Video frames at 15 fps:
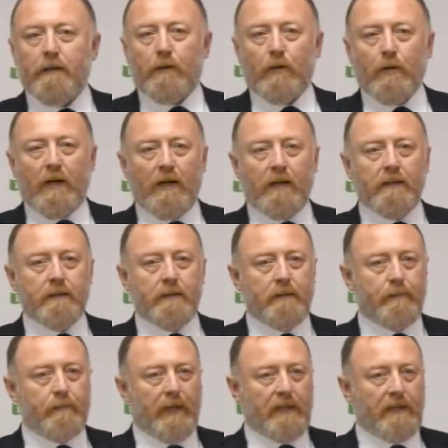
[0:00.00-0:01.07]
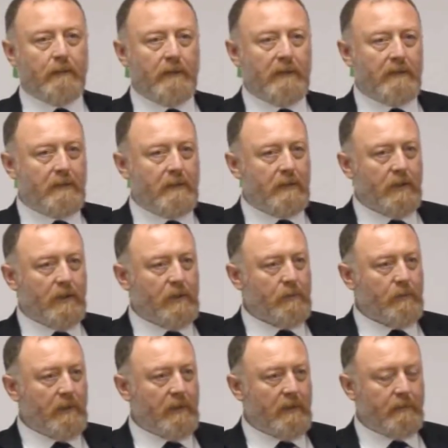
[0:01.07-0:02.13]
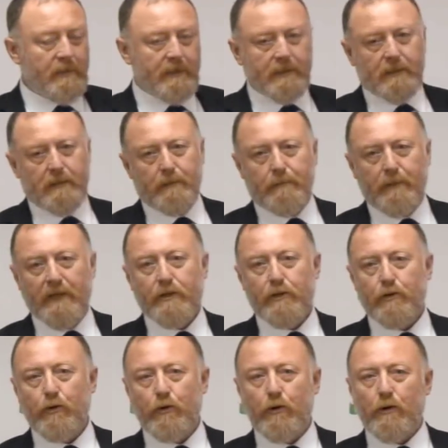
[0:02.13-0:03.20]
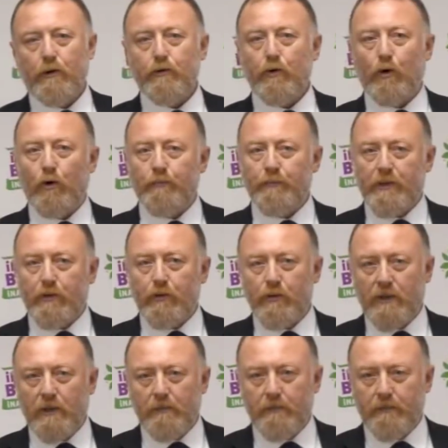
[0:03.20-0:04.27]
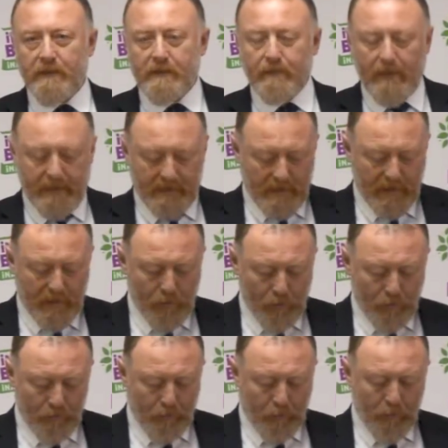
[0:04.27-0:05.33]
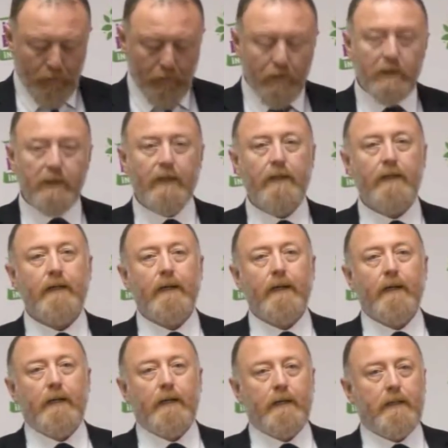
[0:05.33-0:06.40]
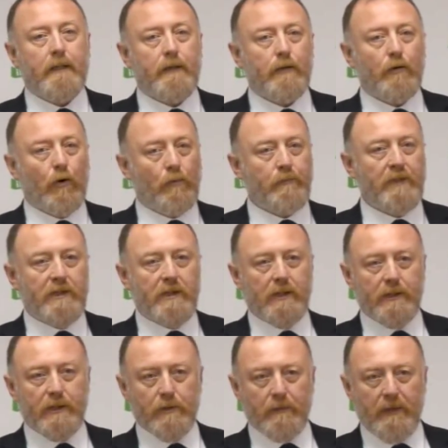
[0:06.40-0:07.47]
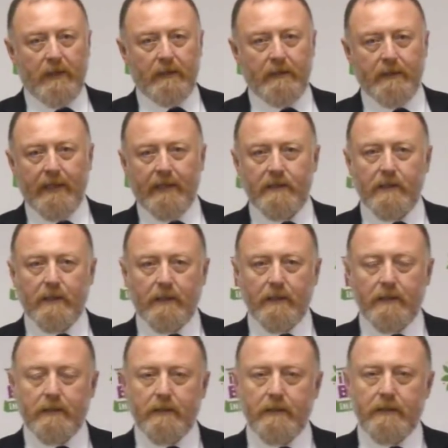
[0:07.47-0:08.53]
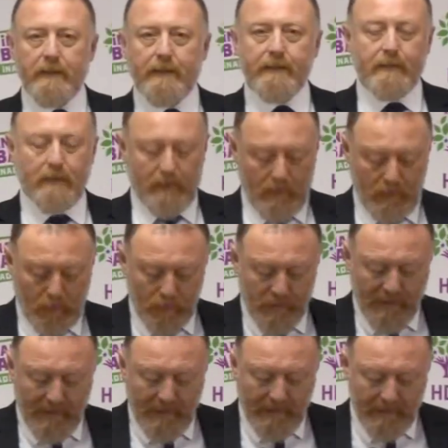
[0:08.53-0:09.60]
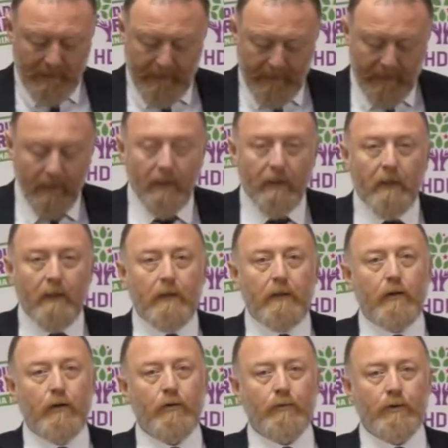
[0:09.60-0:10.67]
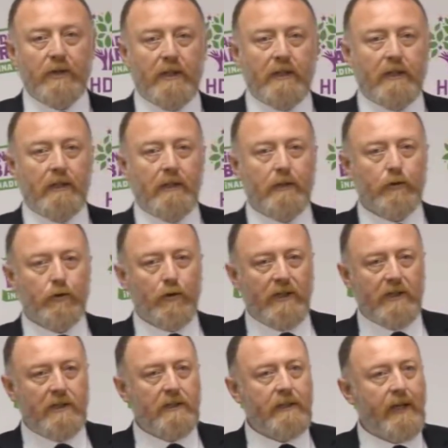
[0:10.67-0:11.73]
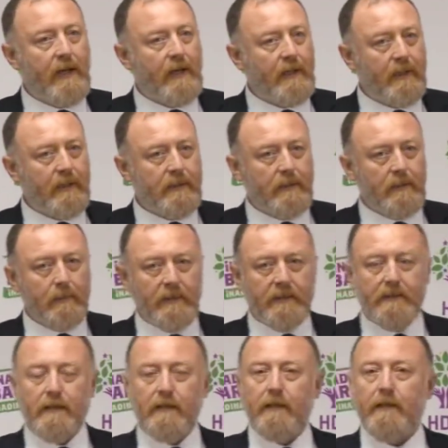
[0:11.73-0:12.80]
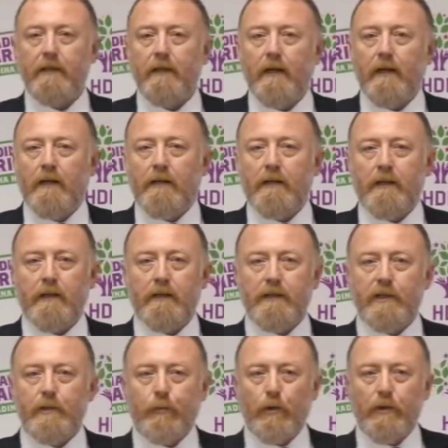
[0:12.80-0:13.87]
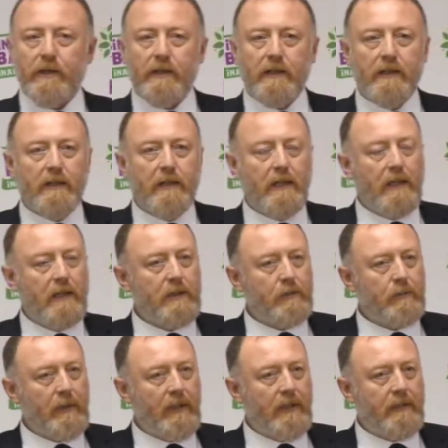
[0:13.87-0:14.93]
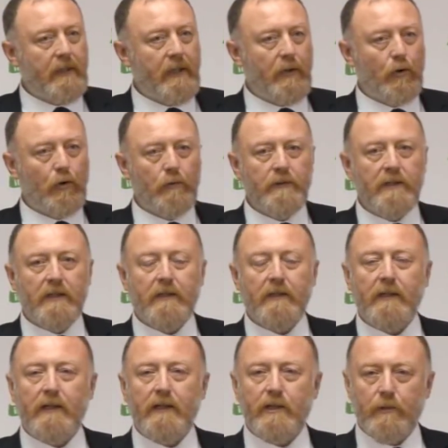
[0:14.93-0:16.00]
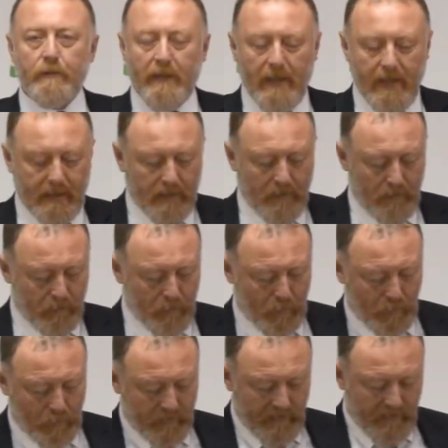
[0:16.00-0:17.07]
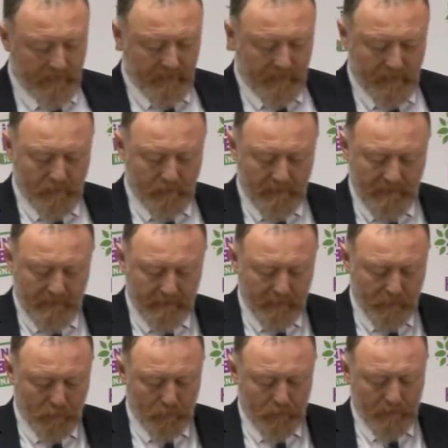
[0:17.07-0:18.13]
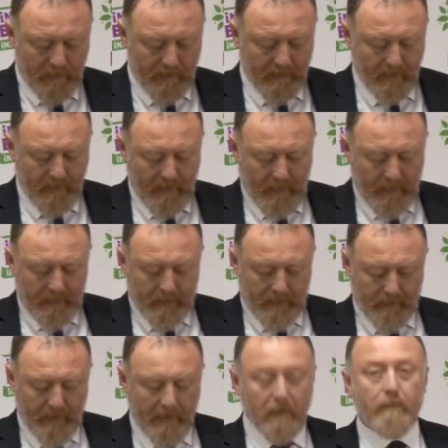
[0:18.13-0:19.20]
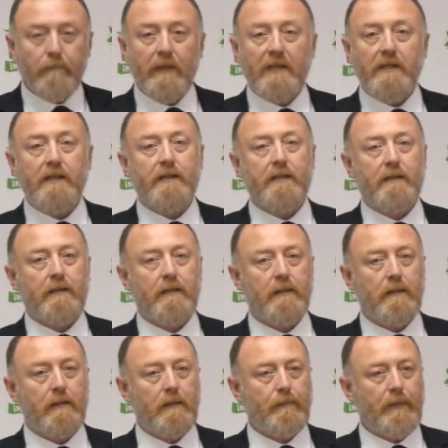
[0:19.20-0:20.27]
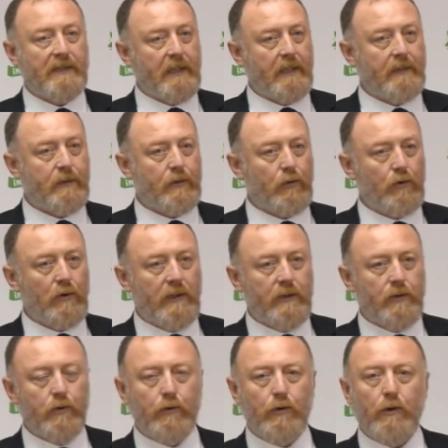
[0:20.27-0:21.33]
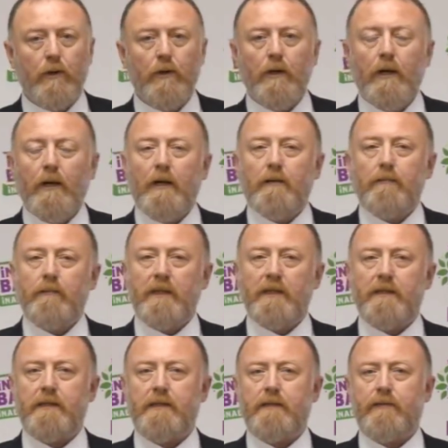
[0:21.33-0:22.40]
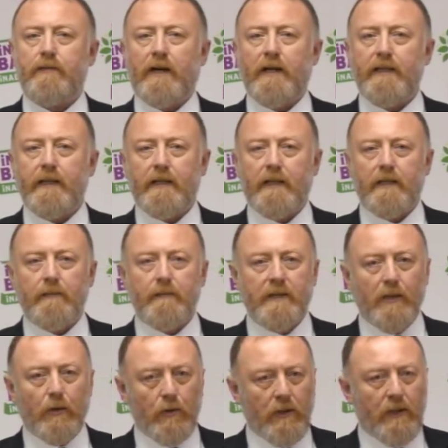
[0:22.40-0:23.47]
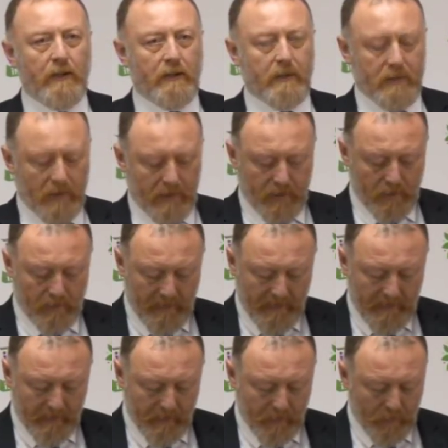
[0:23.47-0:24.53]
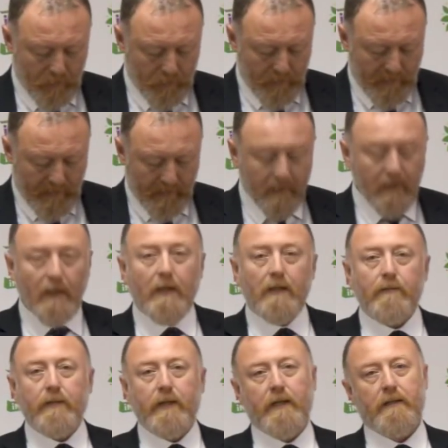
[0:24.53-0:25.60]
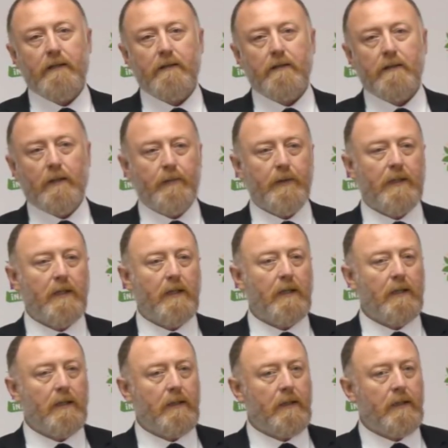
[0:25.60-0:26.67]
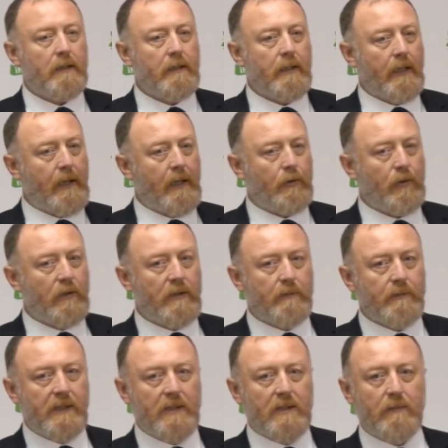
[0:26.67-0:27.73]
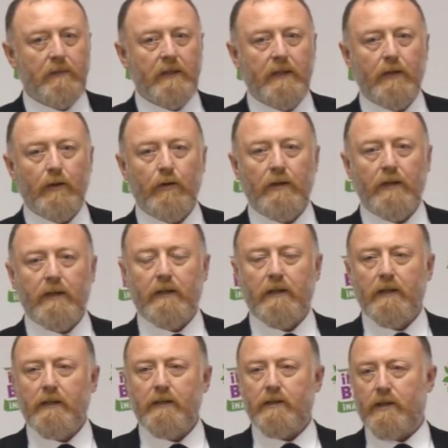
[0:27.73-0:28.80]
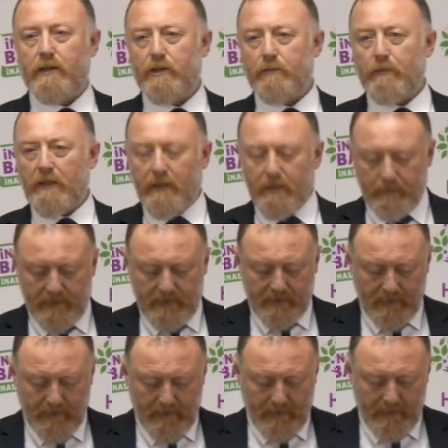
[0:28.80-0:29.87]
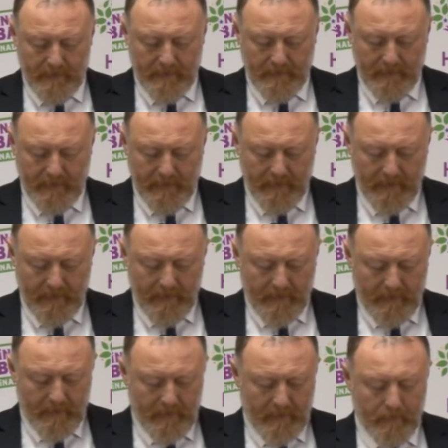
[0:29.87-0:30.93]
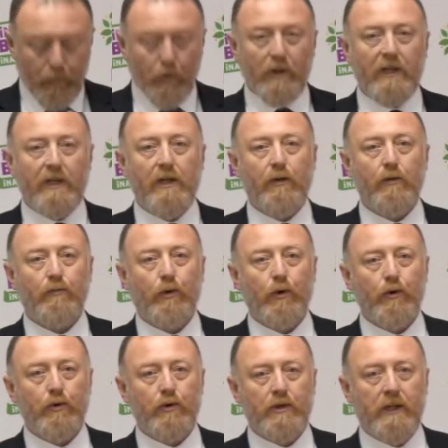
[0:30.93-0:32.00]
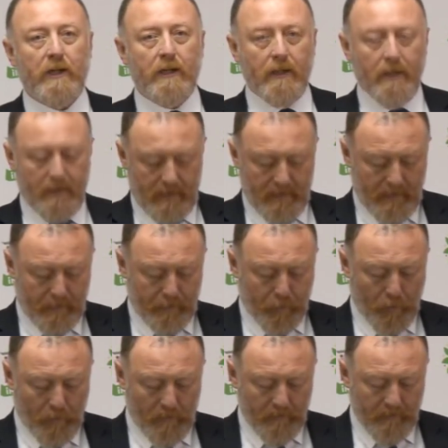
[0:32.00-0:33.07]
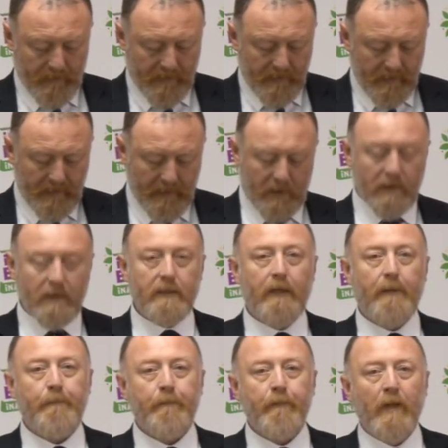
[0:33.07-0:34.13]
Olağan Parti Meclisi çalışmalarımız başlıyor. Yoğun bir gündemimiz var. İki gün boyunca e, yoğun bir çalışma gerçekleştireceğiz. Özellikle önümüzdeki sürecin değerlendirilmesi, ee, dış politikadaki gelişmeler, ekonomideki gelişmeler bu konuda çalışmalarımız olacak. Tabii meclis pazartesi günü açılıyor. Meclis faaliyetlerimize yönelik çalışmalarımız olacak ve tabii ki e, yerel yönetim seçimlerine yönelik çalışmalarımız e, yine e, bu iki gün boyunca e, programımızın içinde.